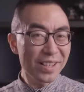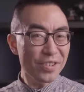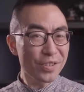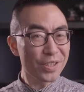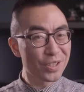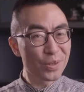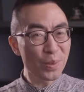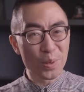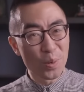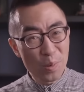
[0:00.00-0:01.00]
但是这其
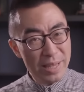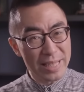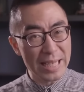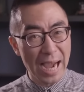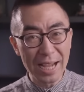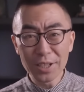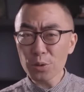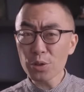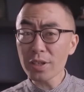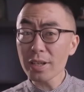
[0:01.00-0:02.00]
中有个问题啊，
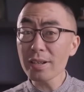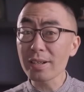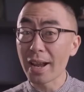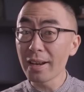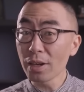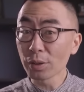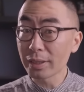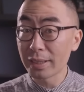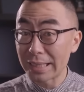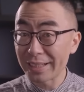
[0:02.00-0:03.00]
就是这些燃料
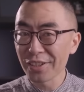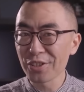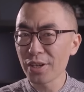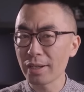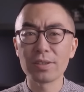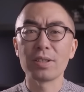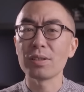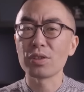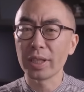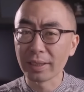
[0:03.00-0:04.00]
的体积和质量
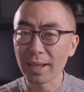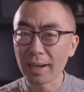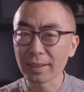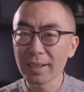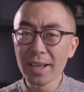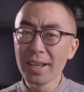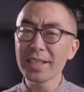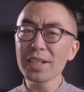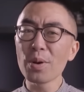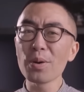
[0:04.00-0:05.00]
其实挺大的。
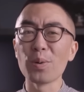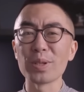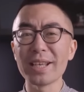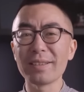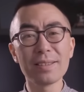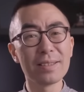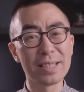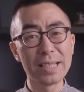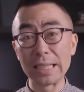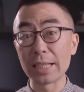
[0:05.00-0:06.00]
尽管火箭自
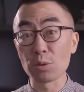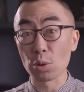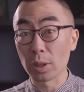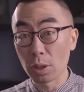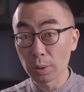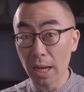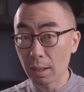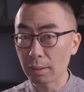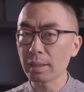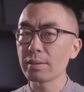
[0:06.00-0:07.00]
己已经做得够
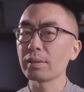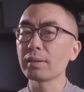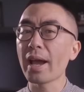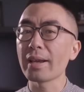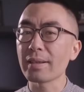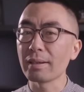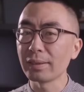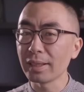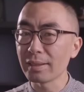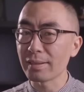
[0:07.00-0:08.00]
大了，但是带
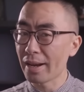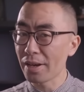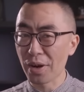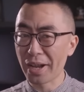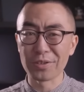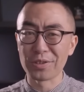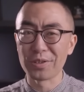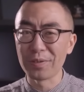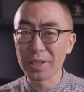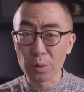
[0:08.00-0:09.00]
上天的燃料还是
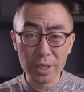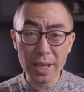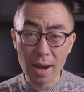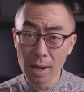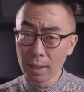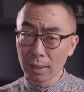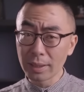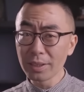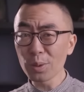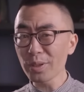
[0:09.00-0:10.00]
十分有限啊，
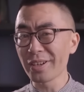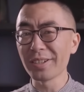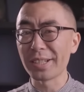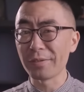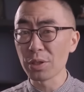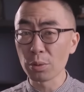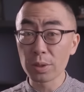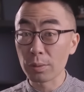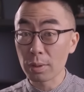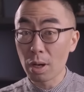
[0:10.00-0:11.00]
顶多烧个几分
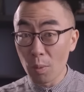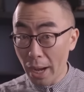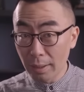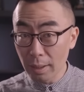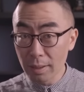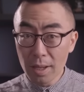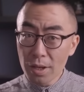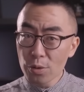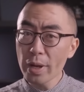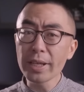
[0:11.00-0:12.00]
钟就烧完了。
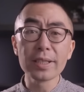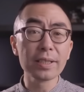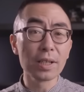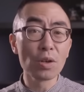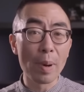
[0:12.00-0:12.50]
虽然已经能